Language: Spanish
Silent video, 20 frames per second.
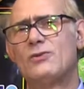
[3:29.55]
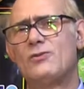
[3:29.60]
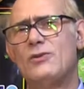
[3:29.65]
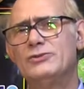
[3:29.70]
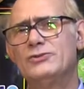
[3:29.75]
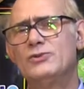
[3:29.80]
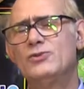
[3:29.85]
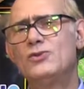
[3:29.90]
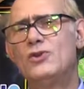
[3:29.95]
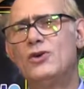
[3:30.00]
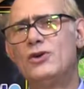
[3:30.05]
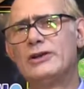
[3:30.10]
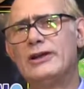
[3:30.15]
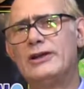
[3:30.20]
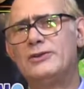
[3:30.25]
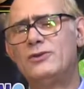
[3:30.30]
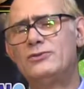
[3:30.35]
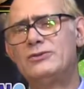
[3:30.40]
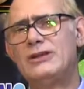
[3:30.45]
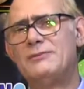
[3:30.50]
Cuando un
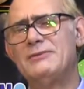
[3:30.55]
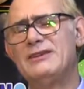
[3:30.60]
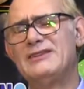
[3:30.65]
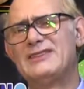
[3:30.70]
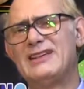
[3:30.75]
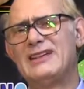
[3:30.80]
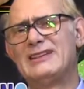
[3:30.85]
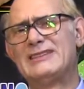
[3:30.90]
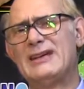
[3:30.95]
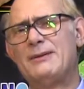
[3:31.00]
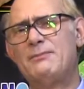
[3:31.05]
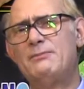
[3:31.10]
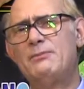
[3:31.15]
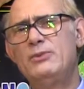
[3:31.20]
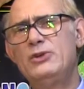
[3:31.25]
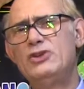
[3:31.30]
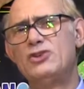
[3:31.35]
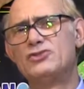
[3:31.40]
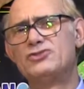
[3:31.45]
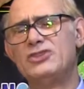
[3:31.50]
órgano, una biceta está
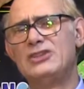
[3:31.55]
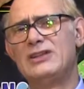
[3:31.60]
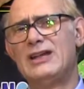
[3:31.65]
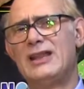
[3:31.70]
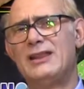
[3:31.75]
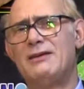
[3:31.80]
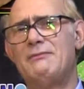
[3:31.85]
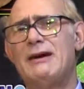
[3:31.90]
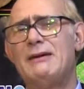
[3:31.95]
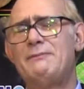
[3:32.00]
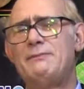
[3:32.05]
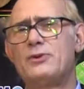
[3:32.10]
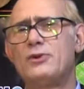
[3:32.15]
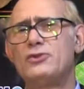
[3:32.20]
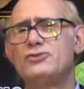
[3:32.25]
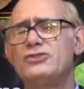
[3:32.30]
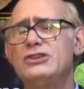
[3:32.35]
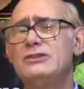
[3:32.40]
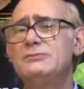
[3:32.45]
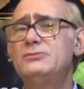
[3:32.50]
muy oxidada, va a
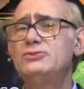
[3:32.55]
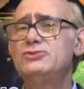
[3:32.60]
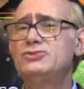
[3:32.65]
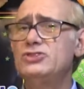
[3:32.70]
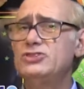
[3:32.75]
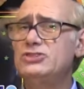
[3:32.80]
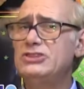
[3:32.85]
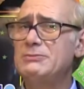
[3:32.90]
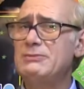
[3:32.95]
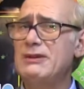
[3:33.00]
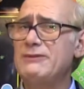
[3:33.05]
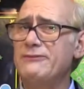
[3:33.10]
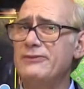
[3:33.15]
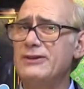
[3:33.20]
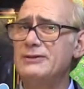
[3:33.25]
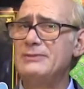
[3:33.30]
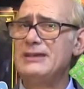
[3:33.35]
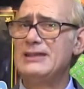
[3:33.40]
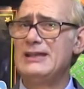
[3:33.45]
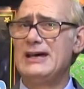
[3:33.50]
producir muchísimas
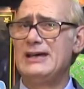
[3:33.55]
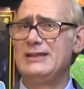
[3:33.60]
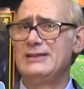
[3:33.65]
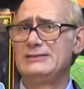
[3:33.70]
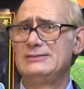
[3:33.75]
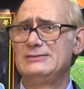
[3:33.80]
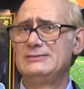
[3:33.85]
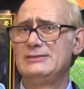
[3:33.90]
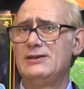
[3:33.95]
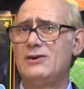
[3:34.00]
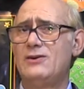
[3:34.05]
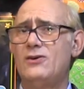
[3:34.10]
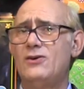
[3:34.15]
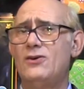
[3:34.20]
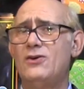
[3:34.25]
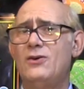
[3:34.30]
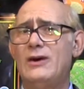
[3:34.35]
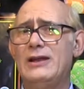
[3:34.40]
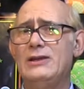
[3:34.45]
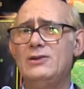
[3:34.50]
enfermedades.
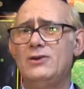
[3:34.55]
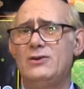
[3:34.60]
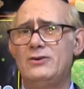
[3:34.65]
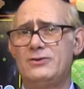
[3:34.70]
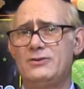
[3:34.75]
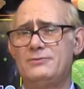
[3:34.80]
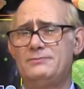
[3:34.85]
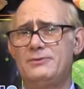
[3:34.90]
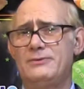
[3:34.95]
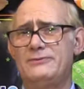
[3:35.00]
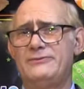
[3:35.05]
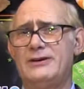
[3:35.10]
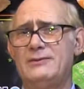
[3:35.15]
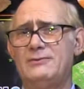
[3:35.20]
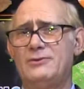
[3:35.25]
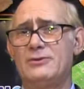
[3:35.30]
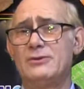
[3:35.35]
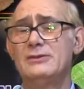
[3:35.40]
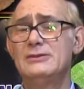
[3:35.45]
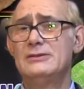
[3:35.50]
Ojo al loro, por
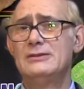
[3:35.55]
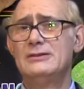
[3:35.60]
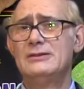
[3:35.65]
favor.